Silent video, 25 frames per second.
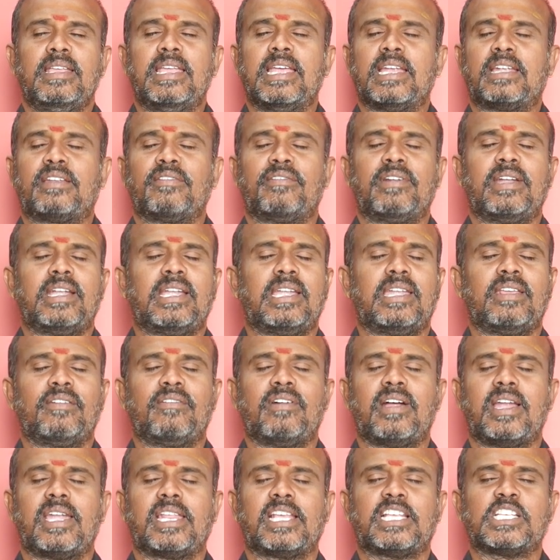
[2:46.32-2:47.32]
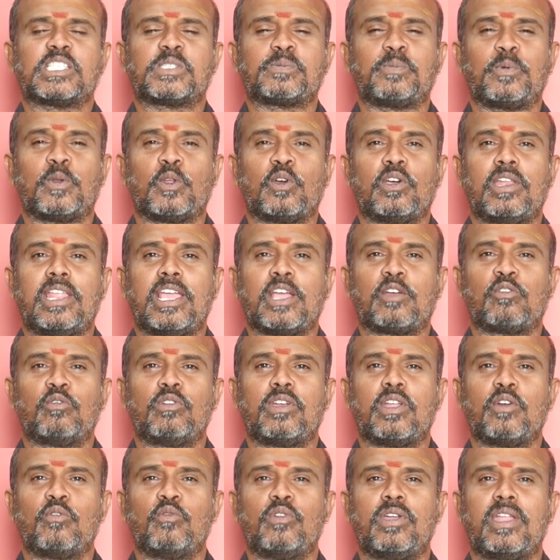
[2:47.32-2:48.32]
ఎటువంటి వాటికి స్పృహ
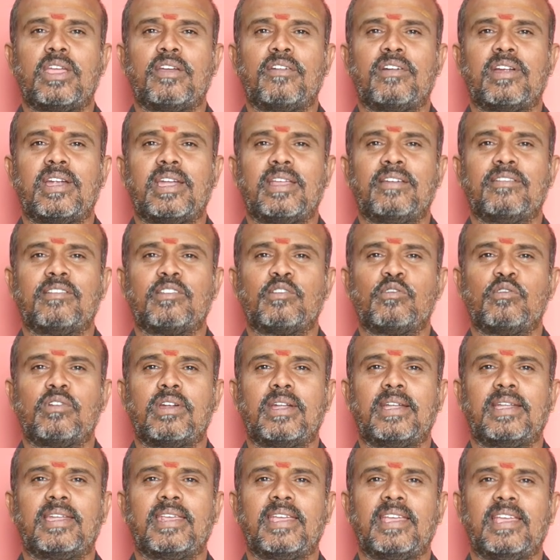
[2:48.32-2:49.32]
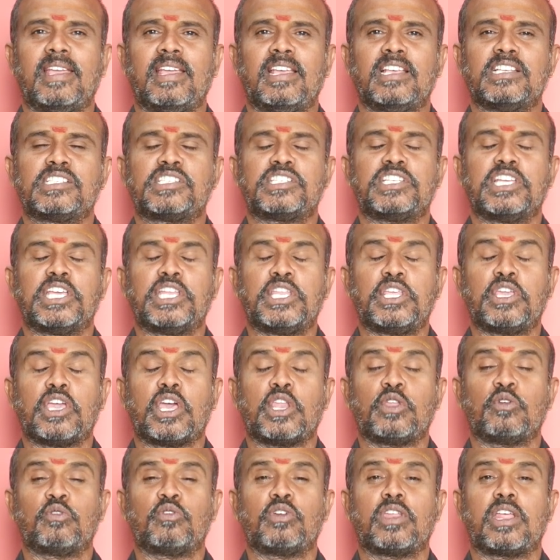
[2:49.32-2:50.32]
లేకుండా ఉండేవాడు ఎవరు అంటే శని
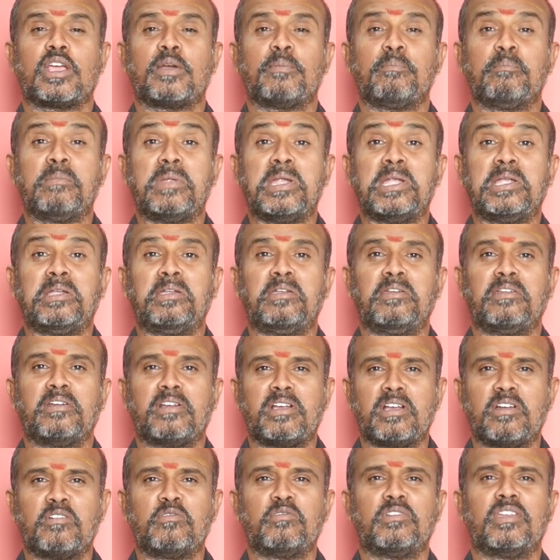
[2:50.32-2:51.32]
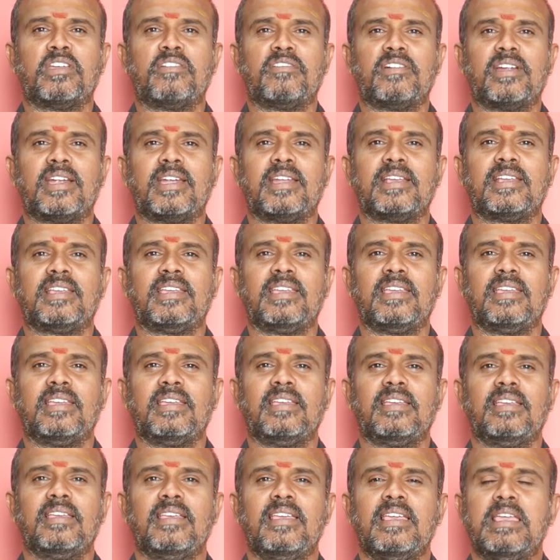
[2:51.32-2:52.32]
అనుగ్రహం మెండుగా ఉన్నవాడికి
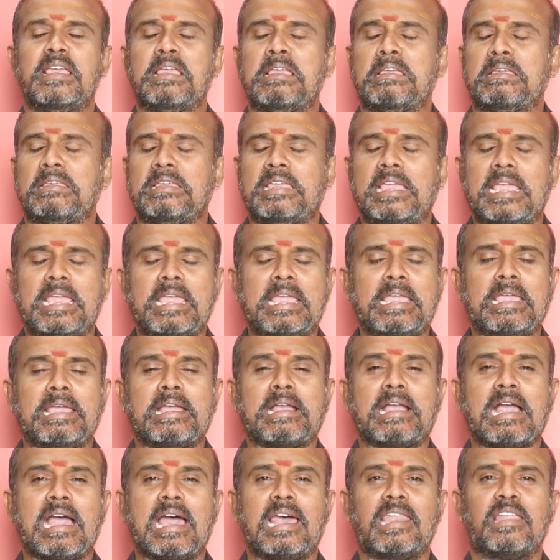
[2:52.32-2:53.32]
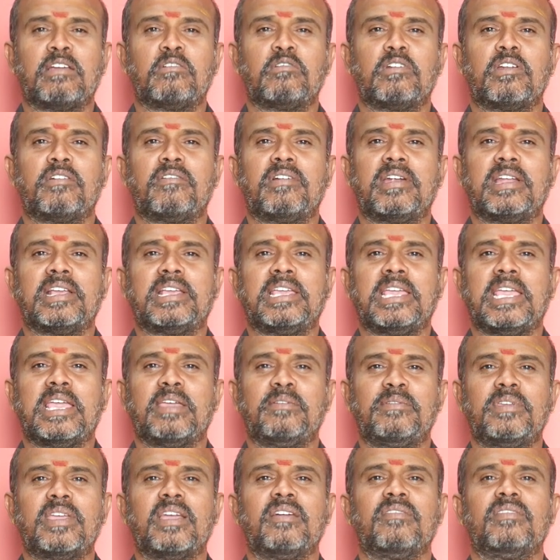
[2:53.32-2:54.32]
ఏ కాలం కూడా వాడికి
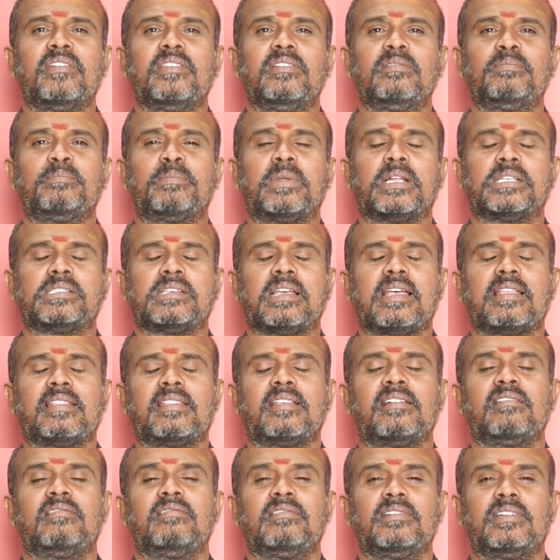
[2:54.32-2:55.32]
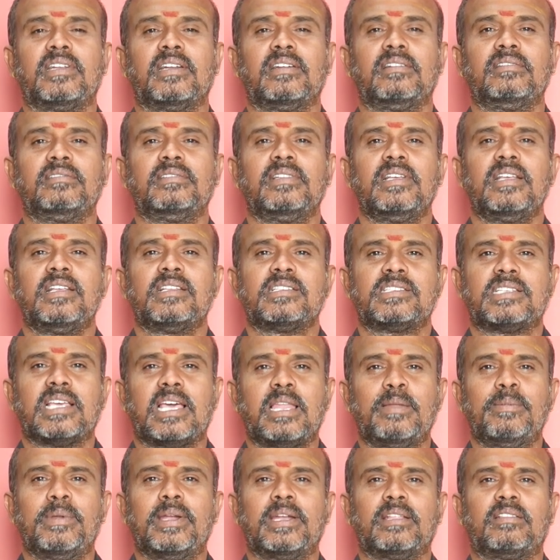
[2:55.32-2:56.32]
ఏమీ అవ్వదు ప్రశాంతంగా ఉంటాడు
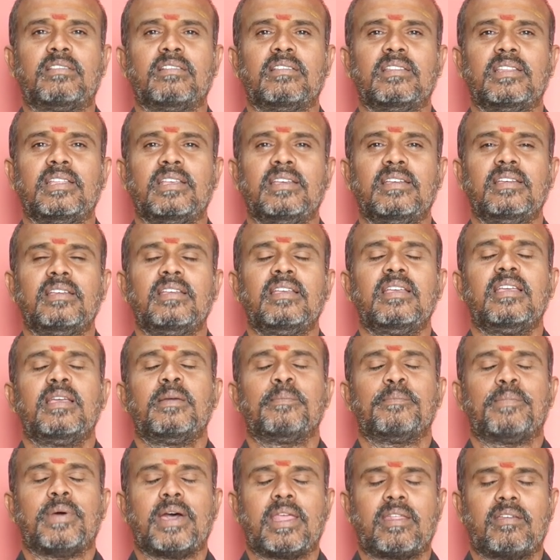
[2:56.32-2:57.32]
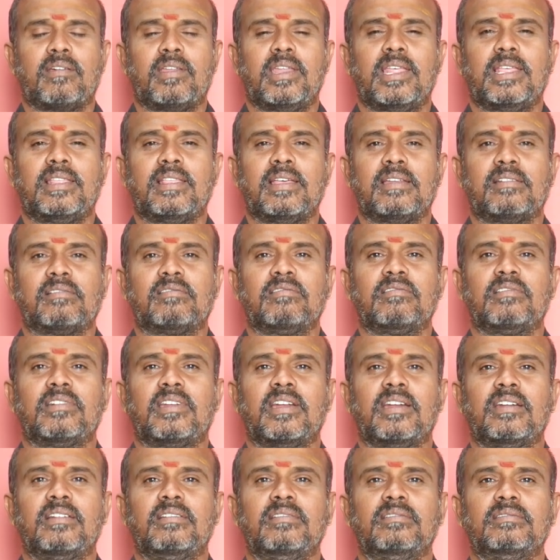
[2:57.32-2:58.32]
చలి పెడుతుంది పర్వాలేదు
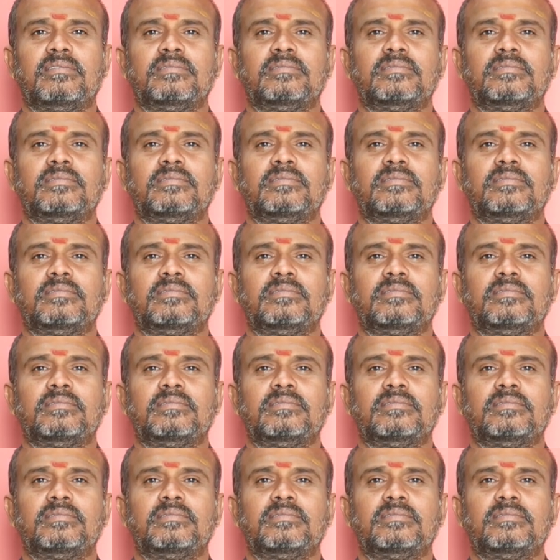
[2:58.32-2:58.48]
అనుకుంటాడు